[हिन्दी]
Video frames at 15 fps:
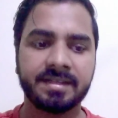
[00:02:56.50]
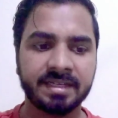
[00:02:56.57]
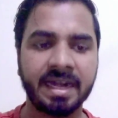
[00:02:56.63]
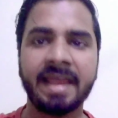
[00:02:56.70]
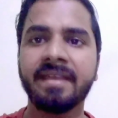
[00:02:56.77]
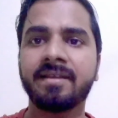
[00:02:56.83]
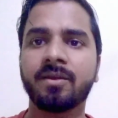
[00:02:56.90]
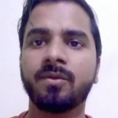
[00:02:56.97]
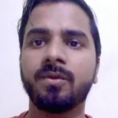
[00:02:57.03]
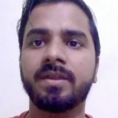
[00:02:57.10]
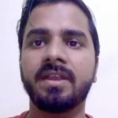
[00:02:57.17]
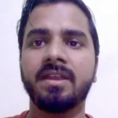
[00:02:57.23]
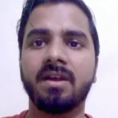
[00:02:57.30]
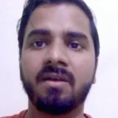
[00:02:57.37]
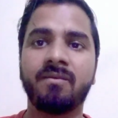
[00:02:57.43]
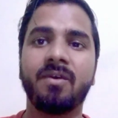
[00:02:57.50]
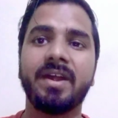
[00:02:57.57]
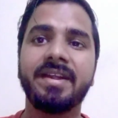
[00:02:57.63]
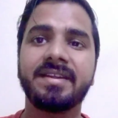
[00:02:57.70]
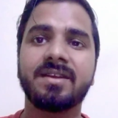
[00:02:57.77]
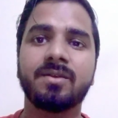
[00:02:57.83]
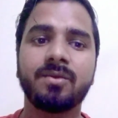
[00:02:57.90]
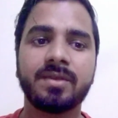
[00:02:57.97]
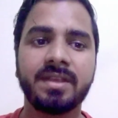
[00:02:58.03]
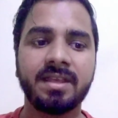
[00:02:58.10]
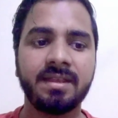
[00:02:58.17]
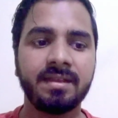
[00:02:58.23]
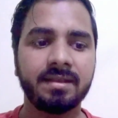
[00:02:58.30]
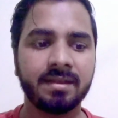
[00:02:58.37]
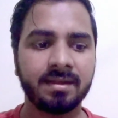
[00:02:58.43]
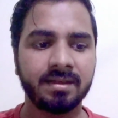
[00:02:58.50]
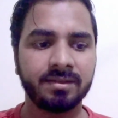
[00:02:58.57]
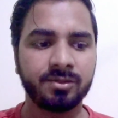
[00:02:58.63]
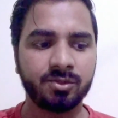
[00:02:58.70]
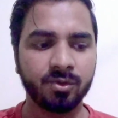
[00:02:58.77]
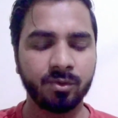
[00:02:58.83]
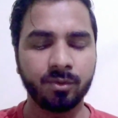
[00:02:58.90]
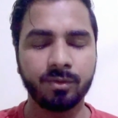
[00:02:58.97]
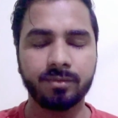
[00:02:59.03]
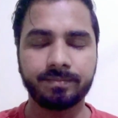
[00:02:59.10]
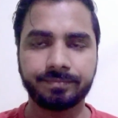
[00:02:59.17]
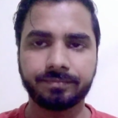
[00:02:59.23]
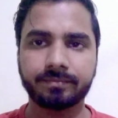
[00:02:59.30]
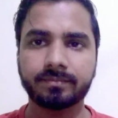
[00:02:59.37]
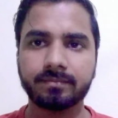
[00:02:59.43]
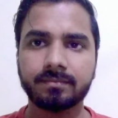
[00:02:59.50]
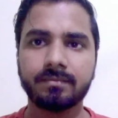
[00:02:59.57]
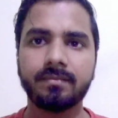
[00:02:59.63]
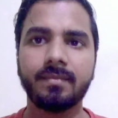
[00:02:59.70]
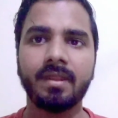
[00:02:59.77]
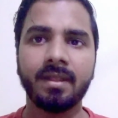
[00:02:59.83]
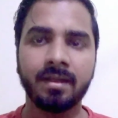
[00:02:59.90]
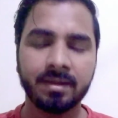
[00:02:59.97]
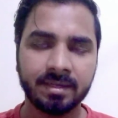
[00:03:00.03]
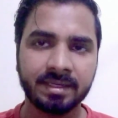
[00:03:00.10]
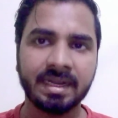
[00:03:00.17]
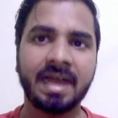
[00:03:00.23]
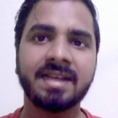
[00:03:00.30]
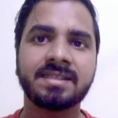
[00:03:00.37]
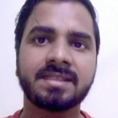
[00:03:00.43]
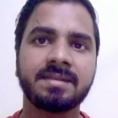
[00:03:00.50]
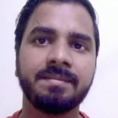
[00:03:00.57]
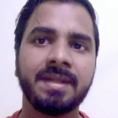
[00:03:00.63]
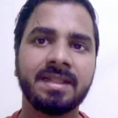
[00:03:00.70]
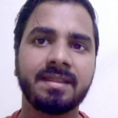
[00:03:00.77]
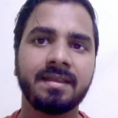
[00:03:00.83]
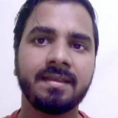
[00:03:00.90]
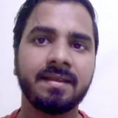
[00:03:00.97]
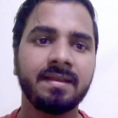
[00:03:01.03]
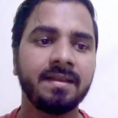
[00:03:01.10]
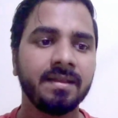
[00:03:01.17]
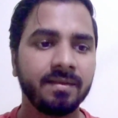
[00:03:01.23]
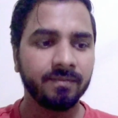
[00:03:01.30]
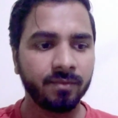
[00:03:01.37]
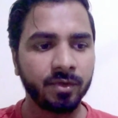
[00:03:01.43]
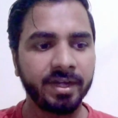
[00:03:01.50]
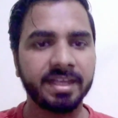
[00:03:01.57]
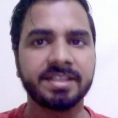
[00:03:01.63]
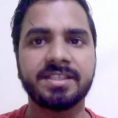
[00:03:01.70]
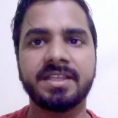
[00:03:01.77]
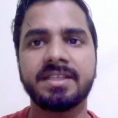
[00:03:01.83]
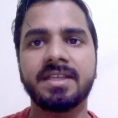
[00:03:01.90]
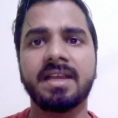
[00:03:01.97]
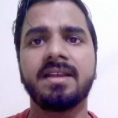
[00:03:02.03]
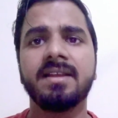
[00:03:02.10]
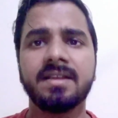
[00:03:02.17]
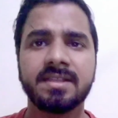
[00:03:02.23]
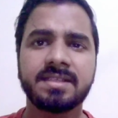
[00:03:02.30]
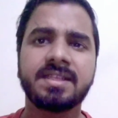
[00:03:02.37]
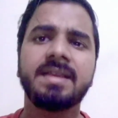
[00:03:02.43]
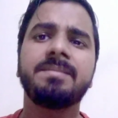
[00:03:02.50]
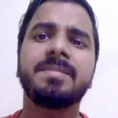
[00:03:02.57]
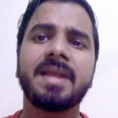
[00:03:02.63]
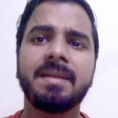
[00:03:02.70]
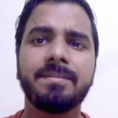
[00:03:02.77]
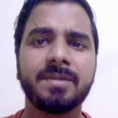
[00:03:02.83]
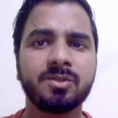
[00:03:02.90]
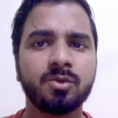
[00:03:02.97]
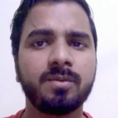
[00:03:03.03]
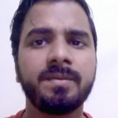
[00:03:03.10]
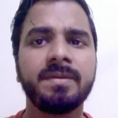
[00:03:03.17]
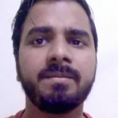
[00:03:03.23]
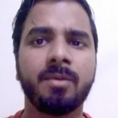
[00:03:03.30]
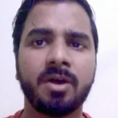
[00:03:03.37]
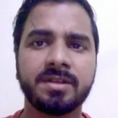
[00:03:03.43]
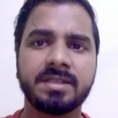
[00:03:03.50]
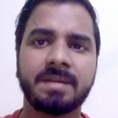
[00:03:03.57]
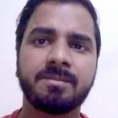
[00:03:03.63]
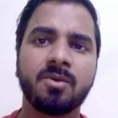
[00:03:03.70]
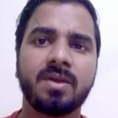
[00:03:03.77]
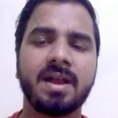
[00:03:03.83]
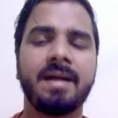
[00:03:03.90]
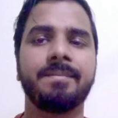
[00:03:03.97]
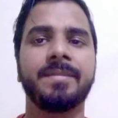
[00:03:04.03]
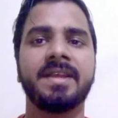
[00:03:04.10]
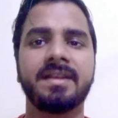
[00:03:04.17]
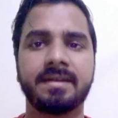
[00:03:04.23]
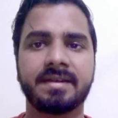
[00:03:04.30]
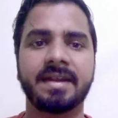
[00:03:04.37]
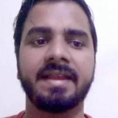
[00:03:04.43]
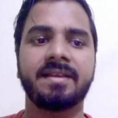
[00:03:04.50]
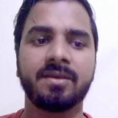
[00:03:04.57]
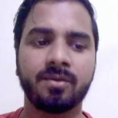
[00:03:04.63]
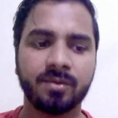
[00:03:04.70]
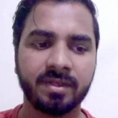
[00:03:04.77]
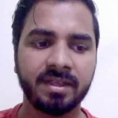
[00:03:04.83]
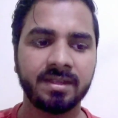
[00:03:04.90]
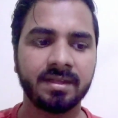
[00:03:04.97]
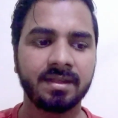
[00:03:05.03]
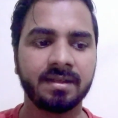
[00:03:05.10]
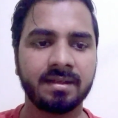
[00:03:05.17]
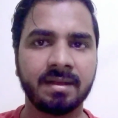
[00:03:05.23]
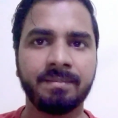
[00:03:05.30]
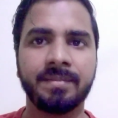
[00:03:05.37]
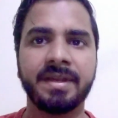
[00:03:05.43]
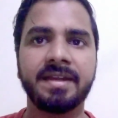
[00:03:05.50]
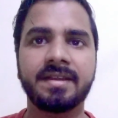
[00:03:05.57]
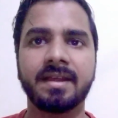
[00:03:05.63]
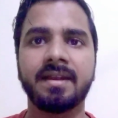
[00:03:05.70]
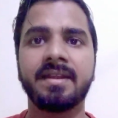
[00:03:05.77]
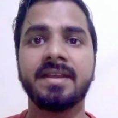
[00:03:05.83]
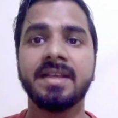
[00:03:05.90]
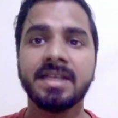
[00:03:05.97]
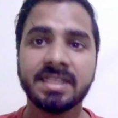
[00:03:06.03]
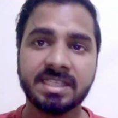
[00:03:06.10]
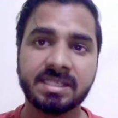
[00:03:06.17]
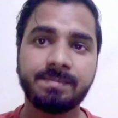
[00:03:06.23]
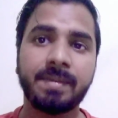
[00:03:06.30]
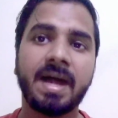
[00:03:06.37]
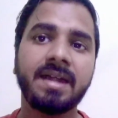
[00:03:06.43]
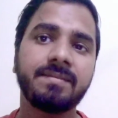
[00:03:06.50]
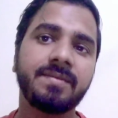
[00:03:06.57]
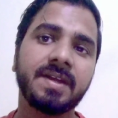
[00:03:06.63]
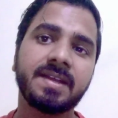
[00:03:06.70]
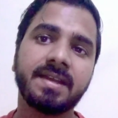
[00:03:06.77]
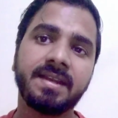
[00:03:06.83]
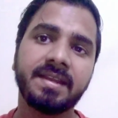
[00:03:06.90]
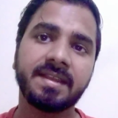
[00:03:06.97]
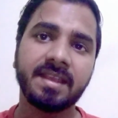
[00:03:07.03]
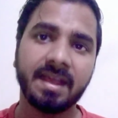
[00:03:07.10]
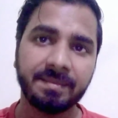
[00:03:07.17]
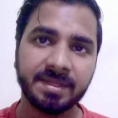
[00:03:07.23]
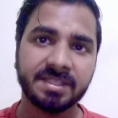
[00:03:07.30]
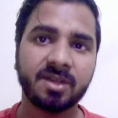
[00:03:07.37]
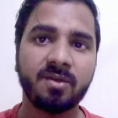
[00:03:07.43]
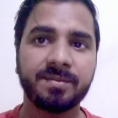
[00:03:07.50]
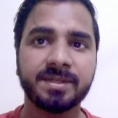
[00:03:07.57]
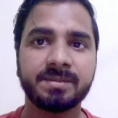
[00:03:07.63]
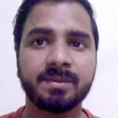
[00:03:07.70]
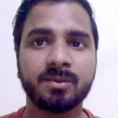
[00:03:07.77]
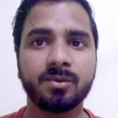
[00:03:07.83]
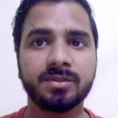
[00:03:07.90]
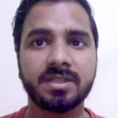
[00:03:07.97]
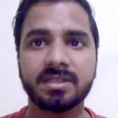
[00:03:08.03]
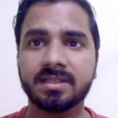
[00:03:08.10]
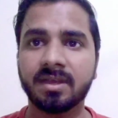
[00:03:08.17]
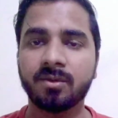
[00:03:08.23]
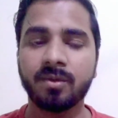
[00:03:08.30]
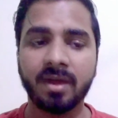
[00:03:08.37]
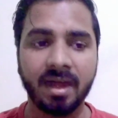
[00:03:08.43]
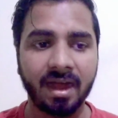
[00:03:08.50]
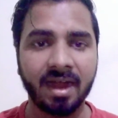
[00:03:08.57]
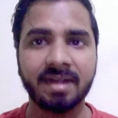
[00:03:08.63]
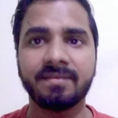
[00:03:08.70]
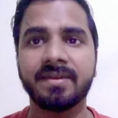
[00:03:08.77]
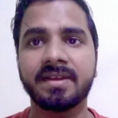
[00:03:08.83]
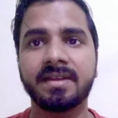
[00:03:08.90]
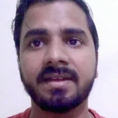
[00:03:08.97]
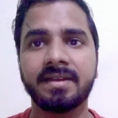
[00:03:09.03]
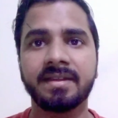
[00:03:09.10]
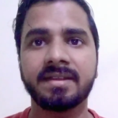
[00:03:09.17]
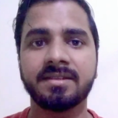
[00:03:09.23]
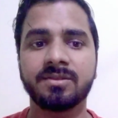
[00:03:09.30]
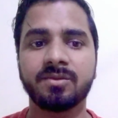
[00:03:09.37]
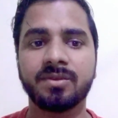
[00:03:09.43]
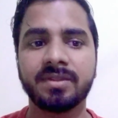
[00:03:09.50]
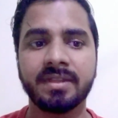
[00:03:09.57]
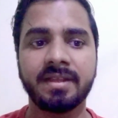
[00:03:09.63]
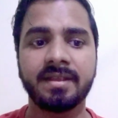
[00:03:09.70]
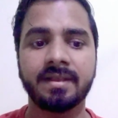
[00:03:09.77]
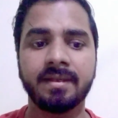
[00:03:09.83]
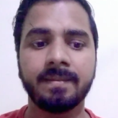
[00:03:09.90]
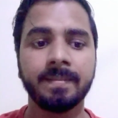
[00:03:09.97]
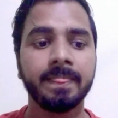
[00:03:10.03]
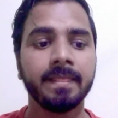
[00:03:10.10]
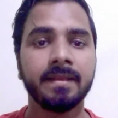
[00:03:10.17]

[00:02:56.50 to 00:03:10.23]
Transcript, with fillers: ट्राई करो कि अवॉइड करो कि जो टास्क मिलते हैं वो नेक्स्ट डे जाए सेम टाइम पे जो भी बॉस आपको काम दे ट्राई करो कि कंप्लीट कर लें स्मार्ट वर्क करने की हमेशा ऑफिस में कोशिश करो हार्ड वर्क करने की जरूरत नहीं है